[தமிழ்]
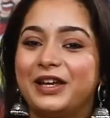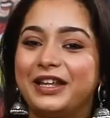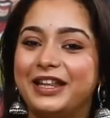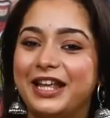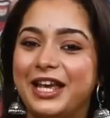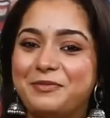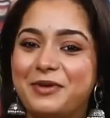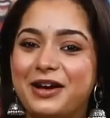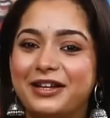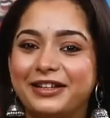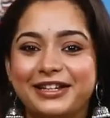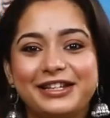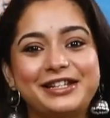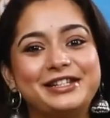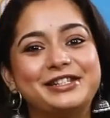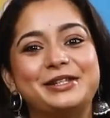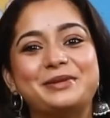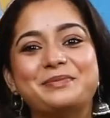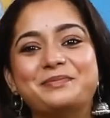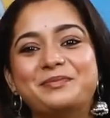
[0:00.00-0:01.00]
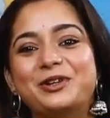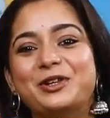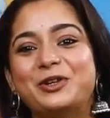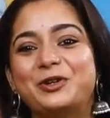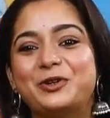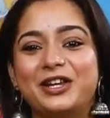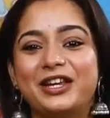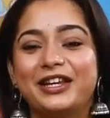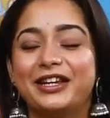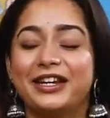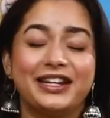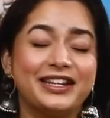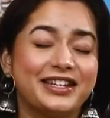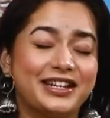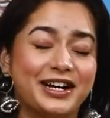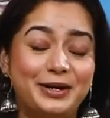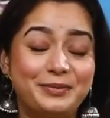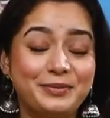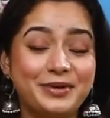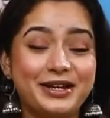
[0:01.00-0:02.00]
இதே மாதிரி சிம்பிள் யூனிக்
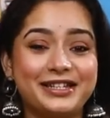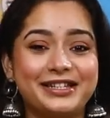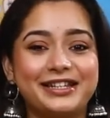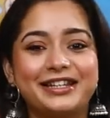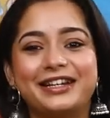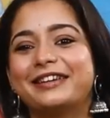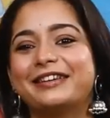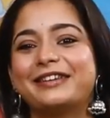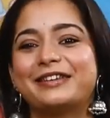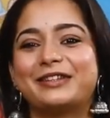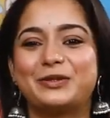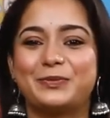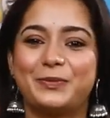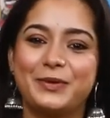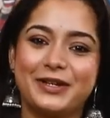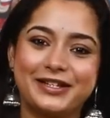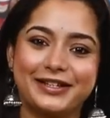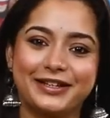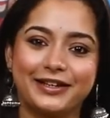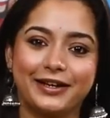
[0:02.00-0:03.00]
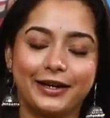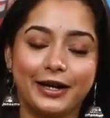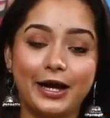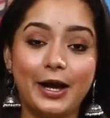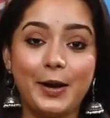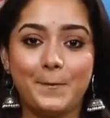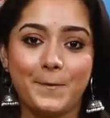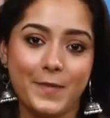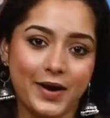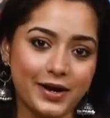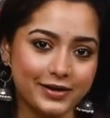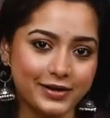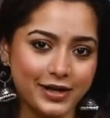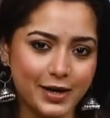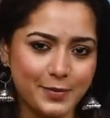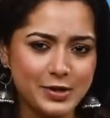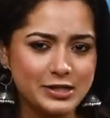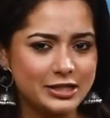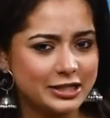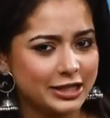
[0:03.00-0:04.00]
அண்ட் அமேசிங்கான ரெசிபீஸ்க்காக
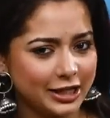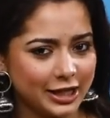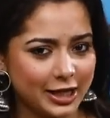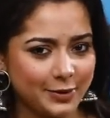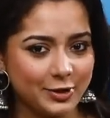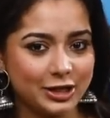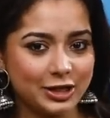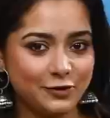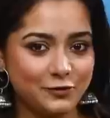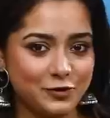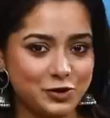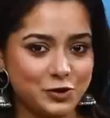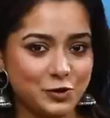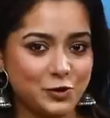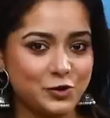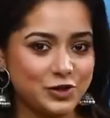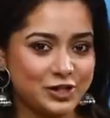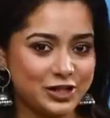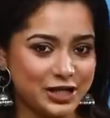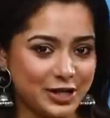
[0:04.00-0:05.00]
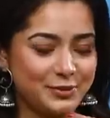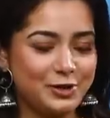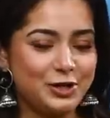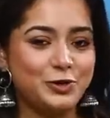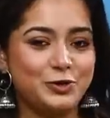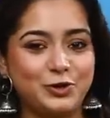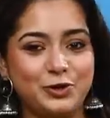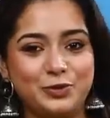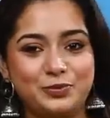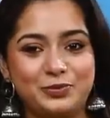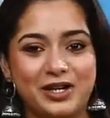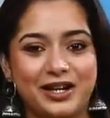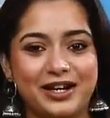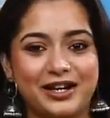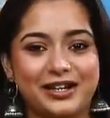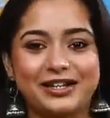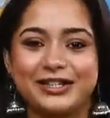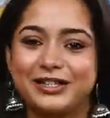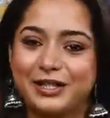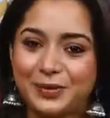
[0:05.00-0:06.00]
மறக்காம சிறகமா டிவி ஷோஸ் தமிழ் யூடியூப்
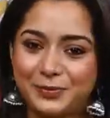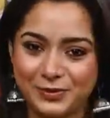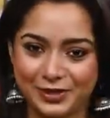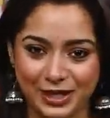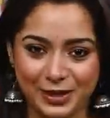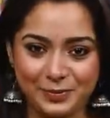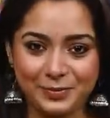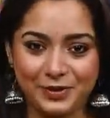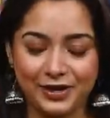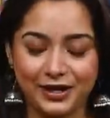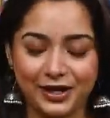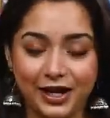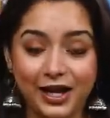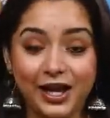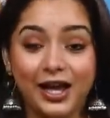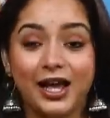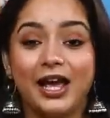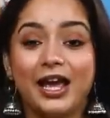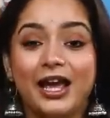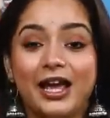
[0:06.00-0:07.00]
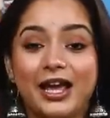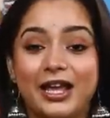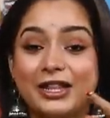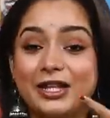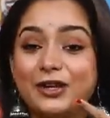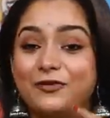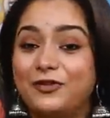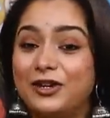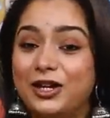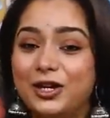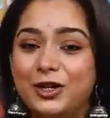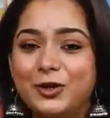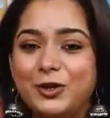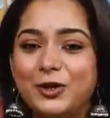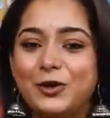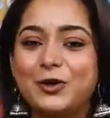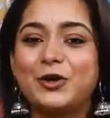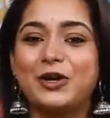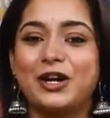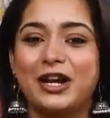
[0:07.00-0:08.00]
சேனலுக்கு சப்ஸ்கிரைப் பண்ணுங்க இந்த
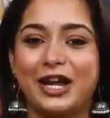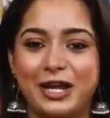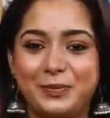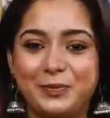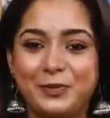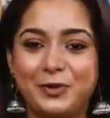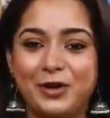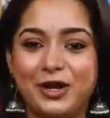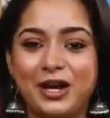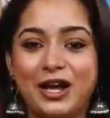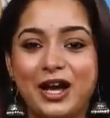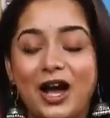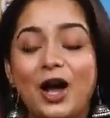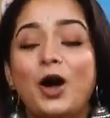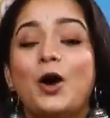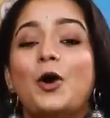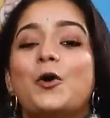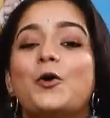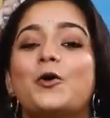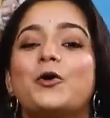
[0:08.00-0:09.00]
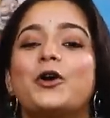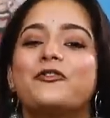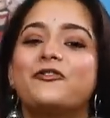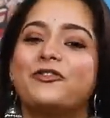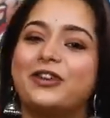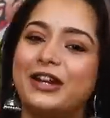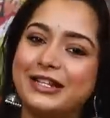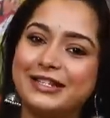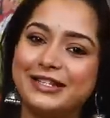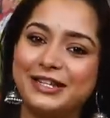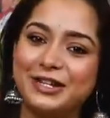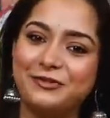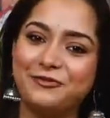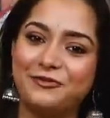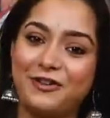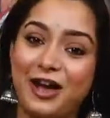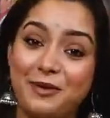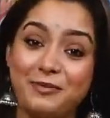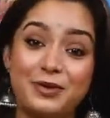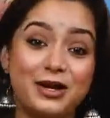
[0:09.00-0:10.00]
வீடியோக்கு ஒரு லைக் போடுங்க உங்க ஃப்ரெண்ட்ஸ் அண்ட்
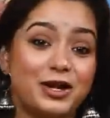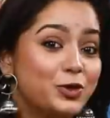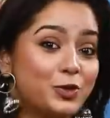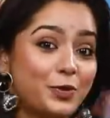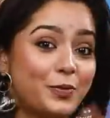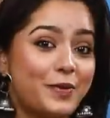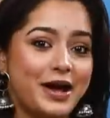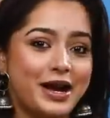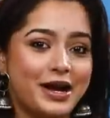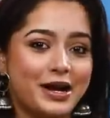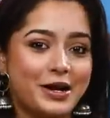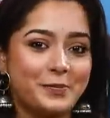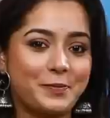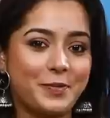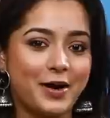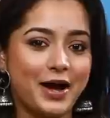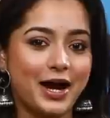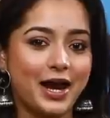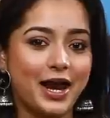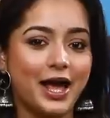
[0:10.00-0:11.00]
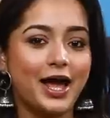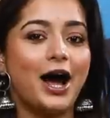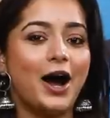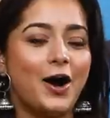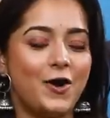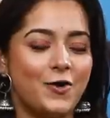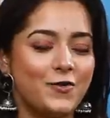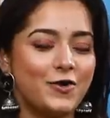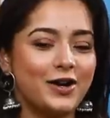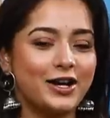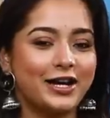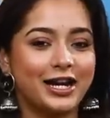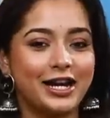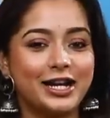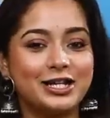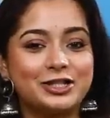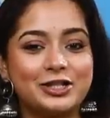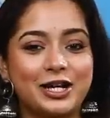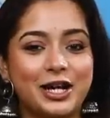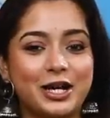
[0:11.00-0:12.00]
ஃபேமிலி துபாயில் இருப்பாங்களே
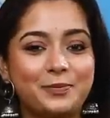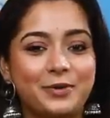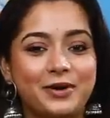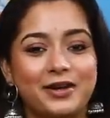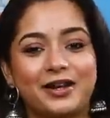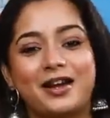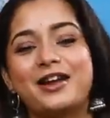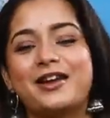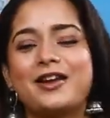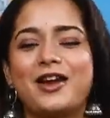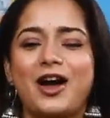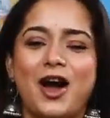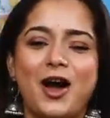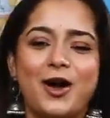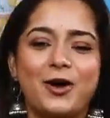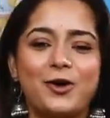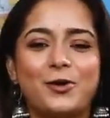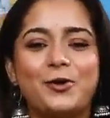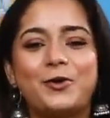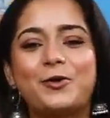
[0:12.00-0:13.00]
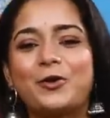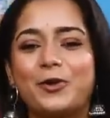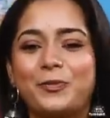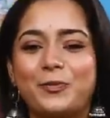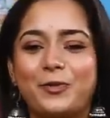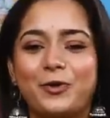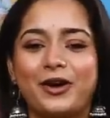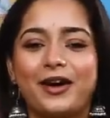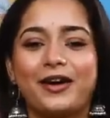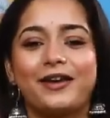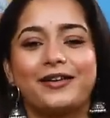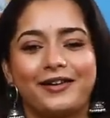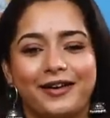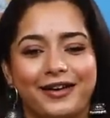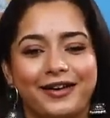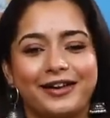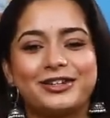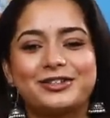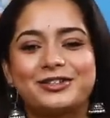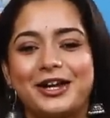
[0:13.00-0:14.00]
அவங்களுக்கெல்லாம் ஷேர் பண்ணுங்க நாங்களும் குடிப்போண்டா
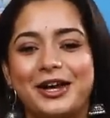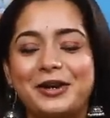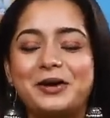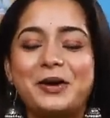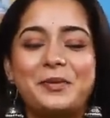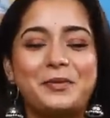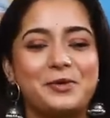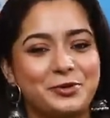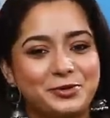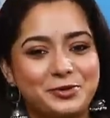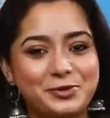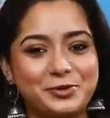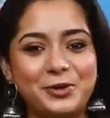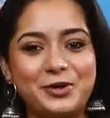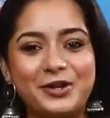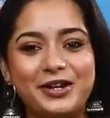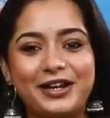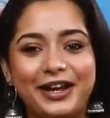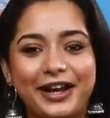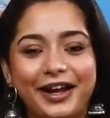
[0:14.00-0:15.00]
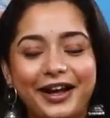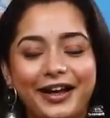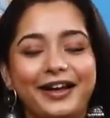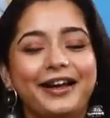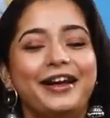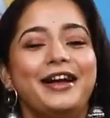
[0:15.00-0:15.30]
கரெக்ட் ஆகிடும் அப்படின்னு சொல்லுங்க